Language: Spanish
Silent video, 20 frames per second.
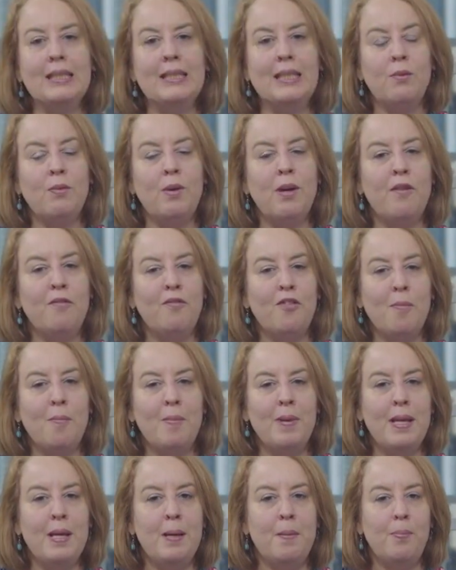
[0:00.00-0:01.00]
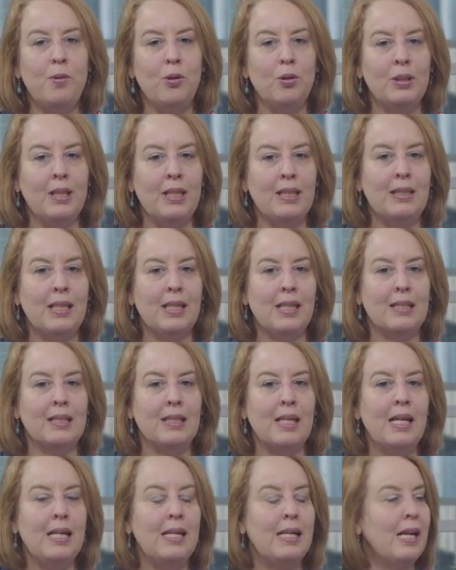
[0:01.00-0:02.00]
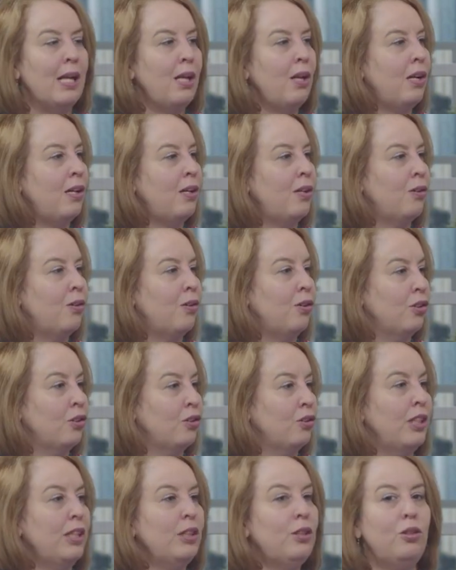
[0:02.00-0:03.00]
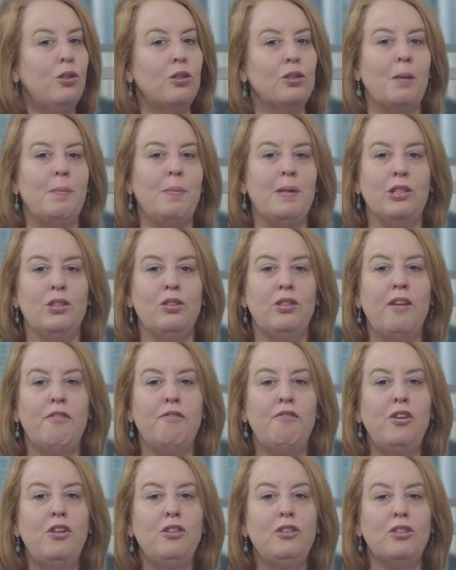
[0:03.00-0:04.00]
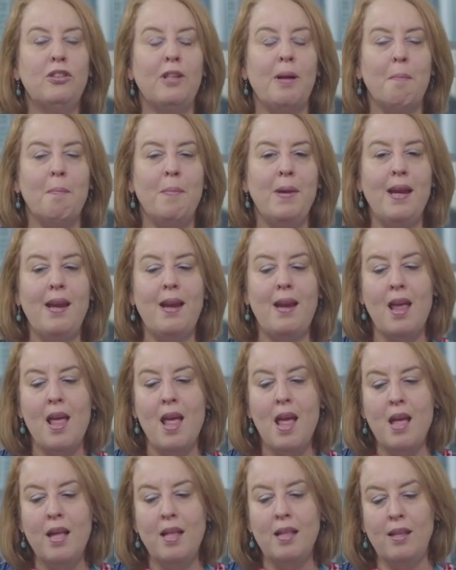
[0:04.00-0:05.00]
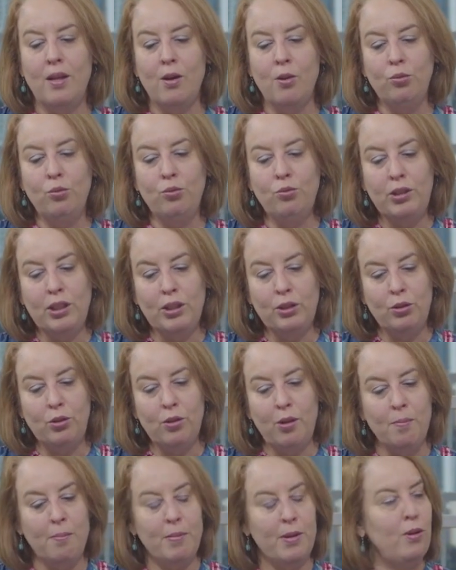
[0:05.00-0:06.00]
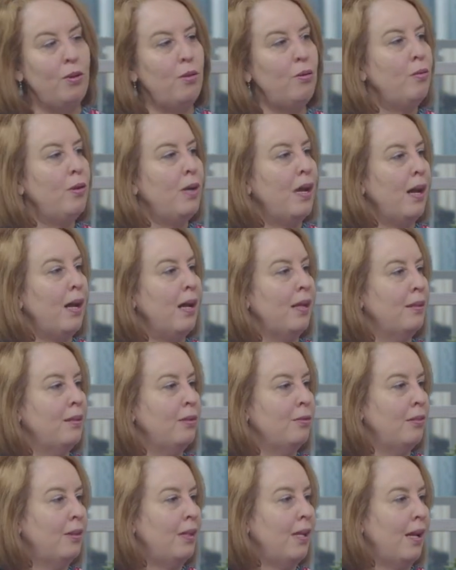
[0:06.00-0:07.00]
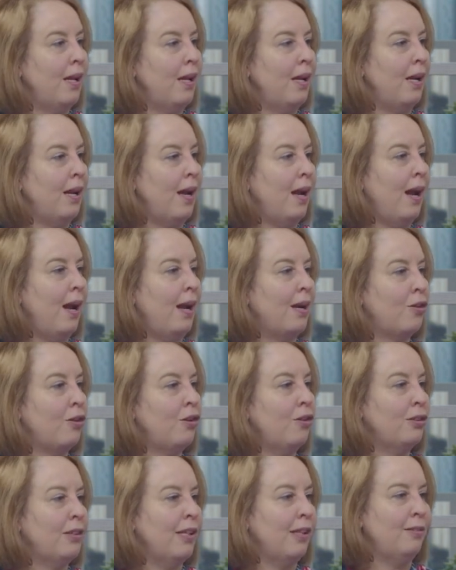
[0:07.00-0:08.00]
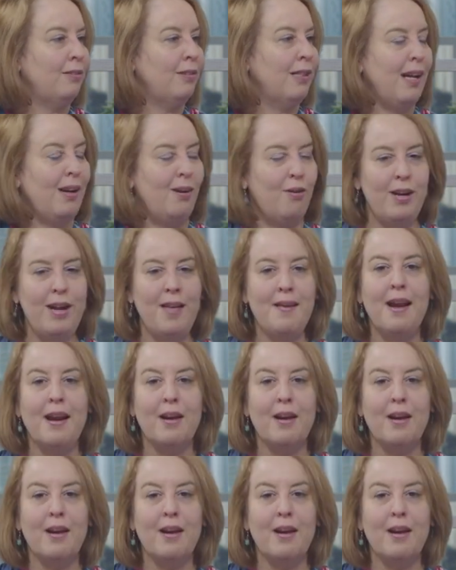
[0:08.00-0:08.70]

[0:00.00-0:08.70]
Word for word: esta nueva forma de protesta que se ha generado con los títulos. Apareció una foto también de un título en medio de una, de una, de una olla de